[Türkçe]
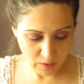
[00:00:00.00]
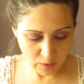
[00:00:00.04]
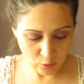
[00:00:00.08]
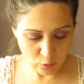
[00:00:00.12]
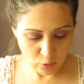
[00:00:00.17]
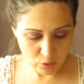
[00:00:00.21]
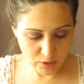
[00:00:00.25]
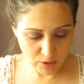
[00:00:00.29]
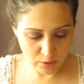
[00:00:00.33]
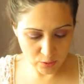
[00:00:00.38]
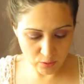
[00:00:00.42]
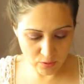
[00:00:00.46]

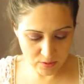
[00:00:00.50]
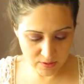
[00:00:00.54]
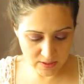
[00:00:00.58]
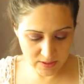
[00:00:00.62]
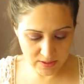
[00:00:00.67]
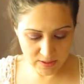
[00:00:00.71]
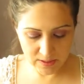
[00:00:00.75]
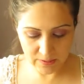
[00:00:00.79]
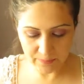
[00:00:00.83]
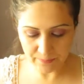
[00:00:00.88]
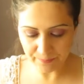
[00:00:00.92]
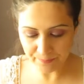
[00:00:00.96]
Onları
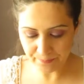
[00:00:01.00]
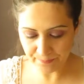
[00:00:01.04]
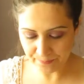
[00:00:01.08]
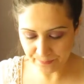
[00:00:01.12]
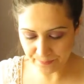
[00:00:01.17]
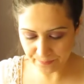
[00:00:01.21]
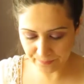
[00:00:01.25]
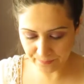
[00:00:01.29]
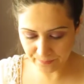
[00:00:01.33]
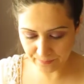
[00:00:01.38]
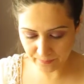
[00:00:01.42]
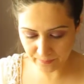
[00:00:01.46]
göstereyim.
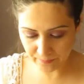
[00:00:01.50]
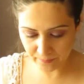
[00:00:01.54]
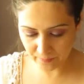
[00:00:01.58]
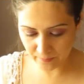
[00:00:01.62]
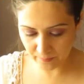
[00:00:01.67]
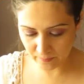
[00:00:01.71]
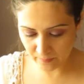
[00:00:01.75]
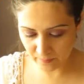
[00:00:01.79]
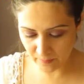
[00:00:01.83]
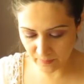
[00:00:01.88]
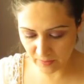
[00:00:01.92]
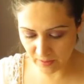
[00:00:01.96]

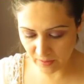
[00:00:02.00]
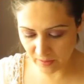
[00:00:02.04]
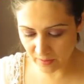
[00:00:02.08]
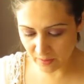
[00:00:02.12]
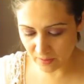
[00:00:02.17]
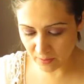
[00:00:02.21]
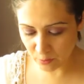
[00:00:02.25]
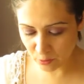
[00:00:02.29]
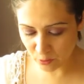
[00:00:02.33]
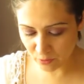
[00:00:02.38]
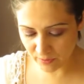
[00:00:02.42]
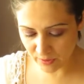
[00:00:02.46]

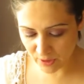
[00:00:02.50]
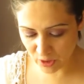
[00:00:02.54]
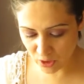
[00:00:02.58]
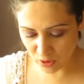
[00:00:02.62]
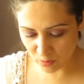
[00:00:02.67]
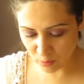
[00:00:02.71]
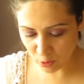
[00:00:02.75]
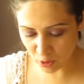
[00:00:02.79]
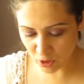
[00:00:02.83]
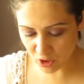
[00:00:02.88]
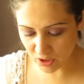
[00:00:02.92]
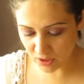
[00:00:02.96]
Ay lütfen
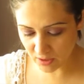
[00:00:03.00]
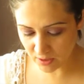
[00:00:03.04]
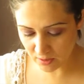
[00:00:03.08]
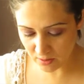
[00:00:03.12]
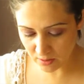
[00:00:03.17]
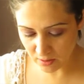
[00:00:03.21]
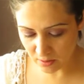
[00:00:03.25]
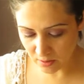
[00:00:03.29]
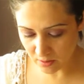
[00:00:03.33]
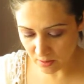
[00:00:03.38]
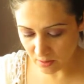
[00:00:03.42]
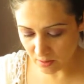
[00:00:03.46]
çabuk çık.
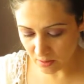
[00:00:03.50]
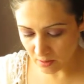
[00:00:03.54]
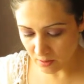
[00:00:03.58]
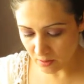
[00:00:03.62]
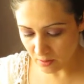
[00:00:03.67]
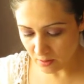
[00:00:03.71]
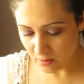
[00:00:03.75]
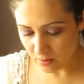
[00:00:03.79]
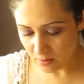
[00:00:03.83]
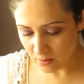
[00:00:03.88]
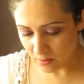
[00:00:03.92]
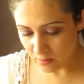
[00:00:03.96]

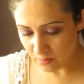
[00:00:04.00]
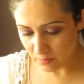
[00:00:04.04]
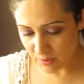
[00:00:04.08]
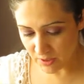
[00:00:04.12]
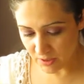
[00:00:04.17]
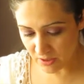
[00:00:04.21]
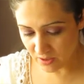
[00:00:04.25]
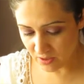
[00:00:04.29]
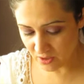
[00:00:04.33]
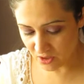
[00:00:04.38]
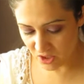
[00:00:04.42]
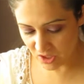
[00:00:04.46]

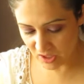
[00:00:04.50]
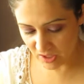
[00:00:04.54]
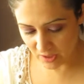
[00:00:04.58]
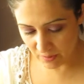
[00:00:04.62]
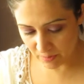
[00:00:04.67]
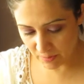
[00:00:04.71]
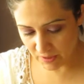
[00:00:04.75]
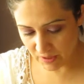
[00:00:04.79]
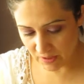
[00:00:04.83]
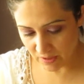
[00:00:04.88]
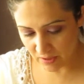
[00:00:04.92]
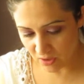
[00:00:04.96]
Bitecek,
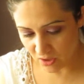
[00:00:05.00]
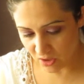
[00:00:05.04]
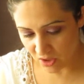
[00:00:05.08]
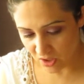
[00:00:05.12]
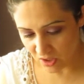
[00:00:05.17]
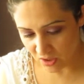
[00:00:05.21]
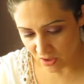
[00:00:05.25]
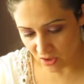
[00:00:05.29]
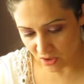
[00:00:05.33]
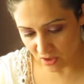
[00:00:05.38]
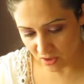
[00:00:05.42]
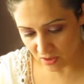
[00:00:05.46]

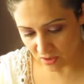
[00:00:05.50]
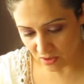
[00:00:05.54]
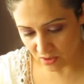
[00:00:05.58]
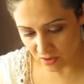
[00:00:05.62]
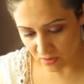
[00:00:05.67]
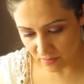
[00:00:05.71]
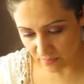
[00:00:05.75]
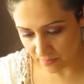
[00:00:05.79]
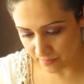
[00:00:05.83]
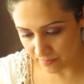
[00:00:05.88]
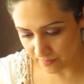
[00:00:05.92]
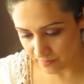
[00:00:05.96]
bitecek
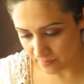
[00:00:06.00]
şarjım.